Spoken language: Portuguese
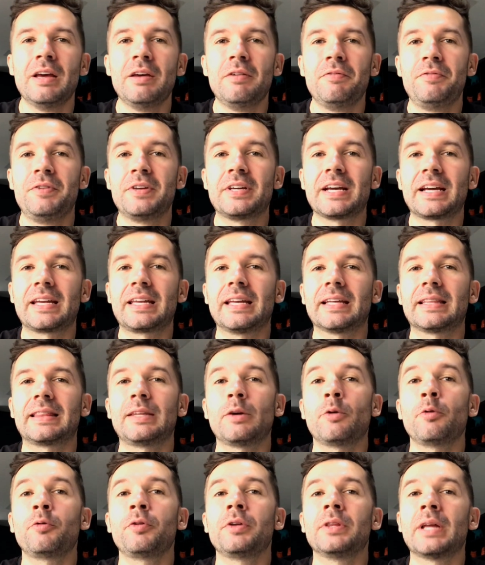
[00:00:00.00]
fica aqui até
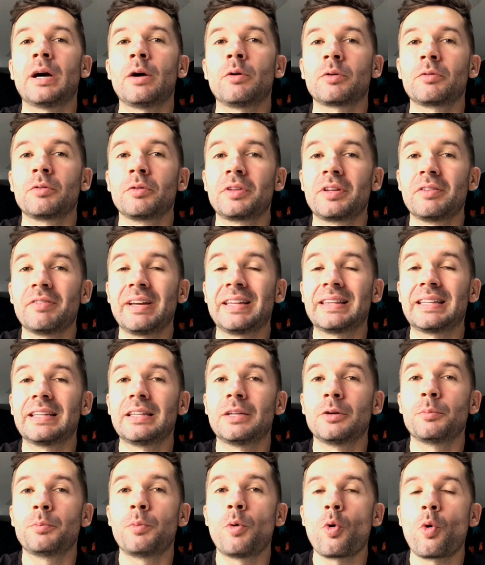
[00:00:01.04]
o final que você vai
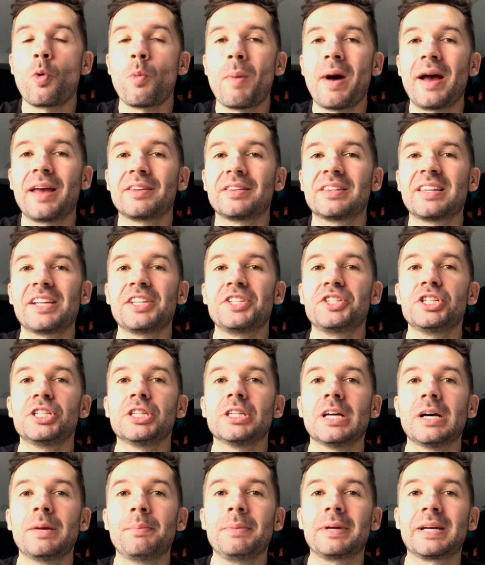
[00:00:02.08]
entender um pouco mais da
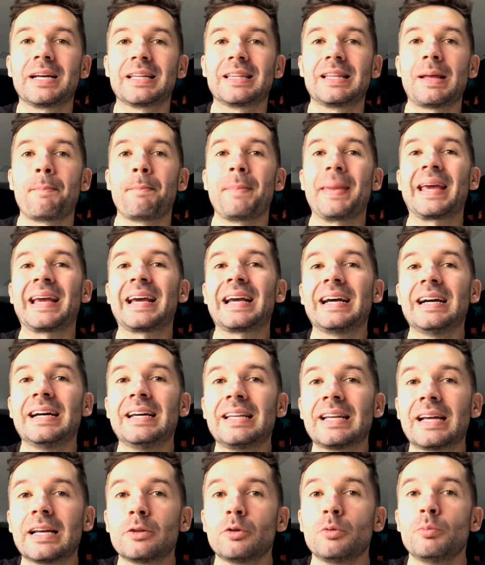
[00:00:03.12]
dinâmica, da
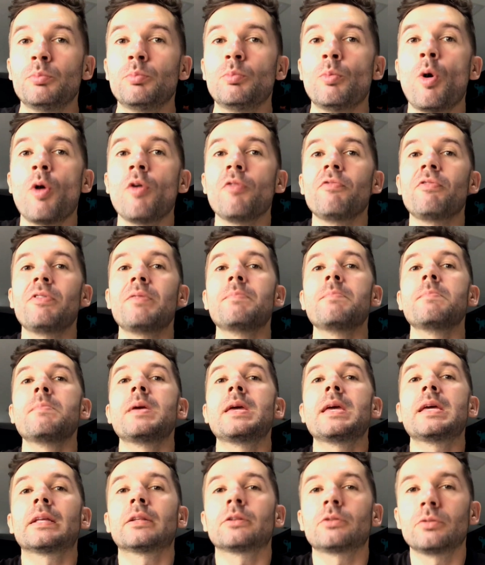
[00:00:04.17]
mecânica do
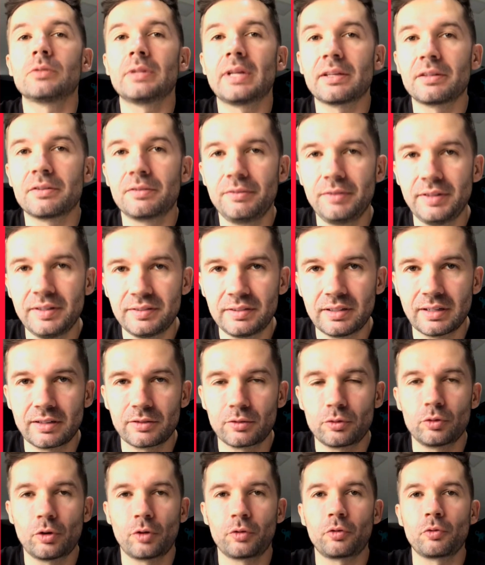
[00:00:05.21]
movimento das vísceras
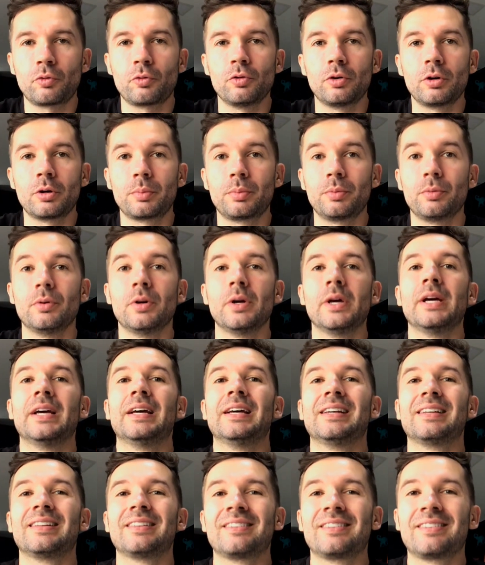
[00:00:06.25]
do nosso corpo.
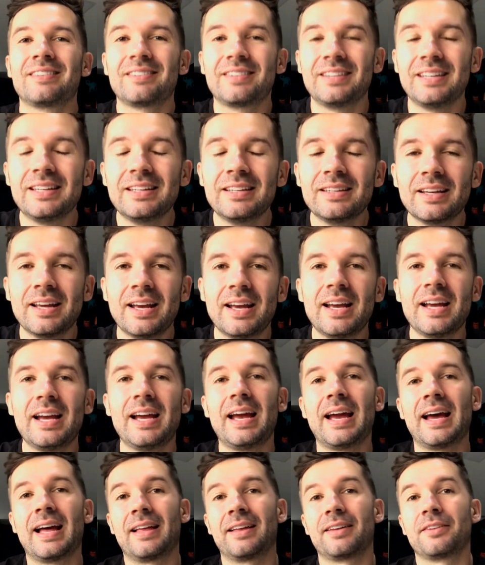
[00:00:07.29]
Sim,
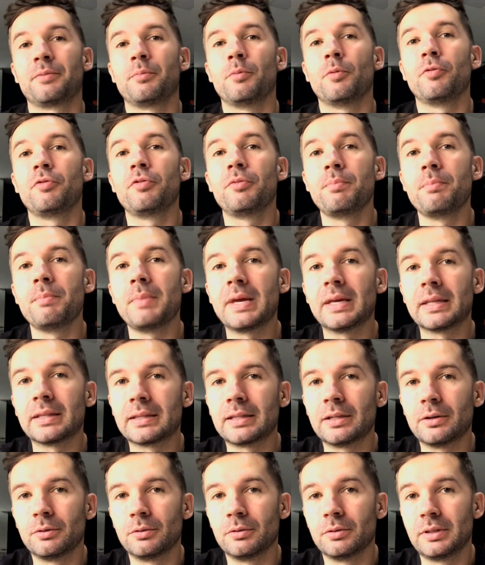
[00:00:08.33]
elas
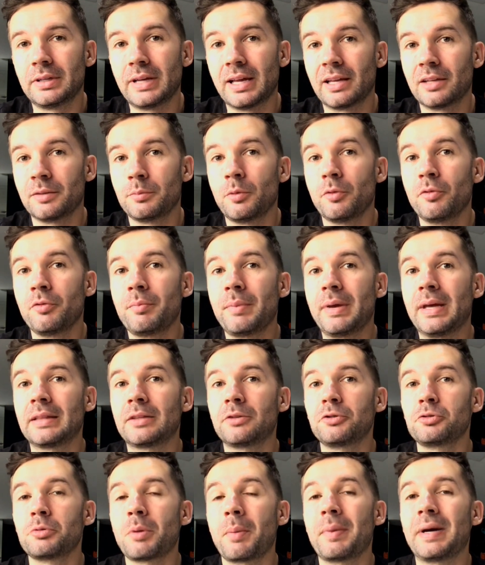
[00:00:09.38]
movimentam e elas
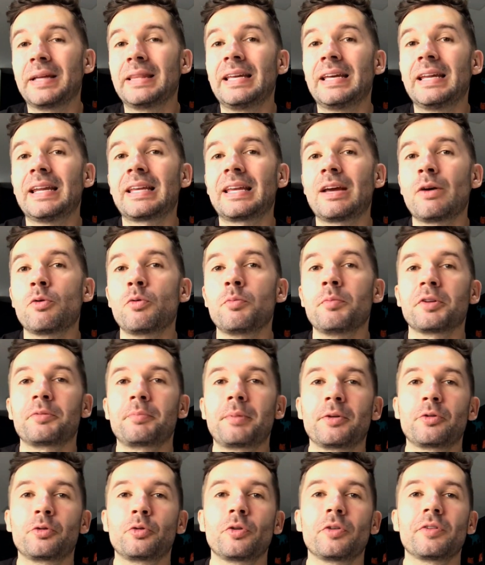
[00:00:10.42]
movimentam de uma maneira que algumas
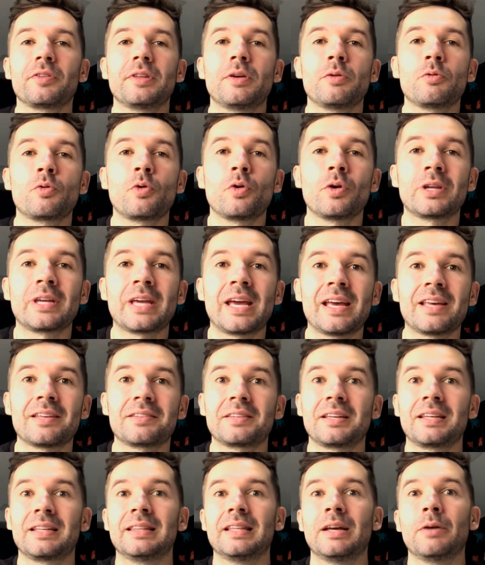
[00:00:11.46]
pessoas não
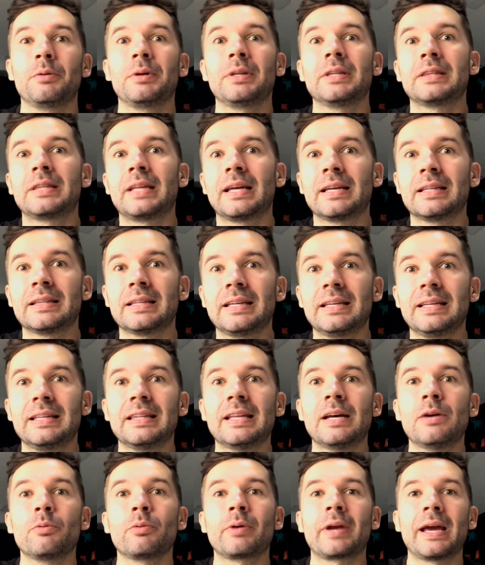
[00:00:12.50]
conhecem, não entendem,
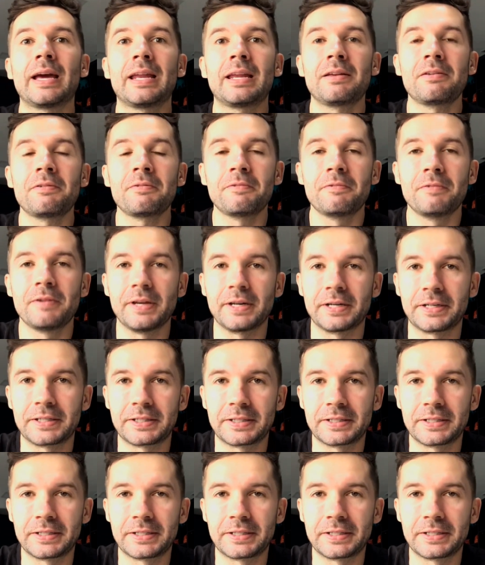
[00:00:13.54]
não querem ver.